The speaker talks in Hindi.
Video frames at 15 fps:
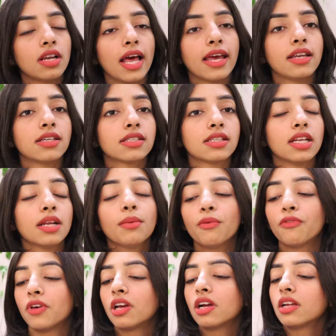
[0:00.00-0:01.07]
लाइनर से ना मैं
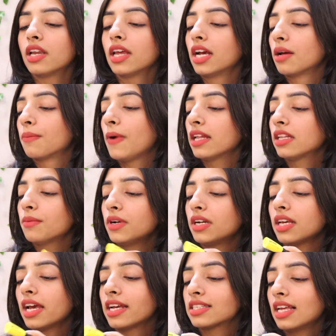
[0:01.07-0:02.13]
विंक नहीं कर पाती
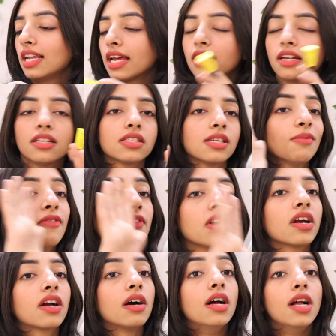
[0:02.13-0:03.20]
बट ये ऐसा लाइनर इससे मैं
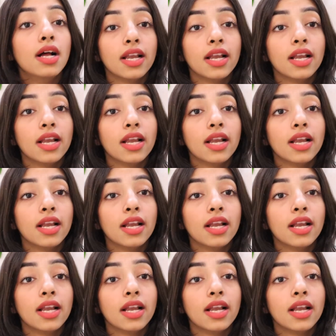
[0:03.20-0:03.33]
विंक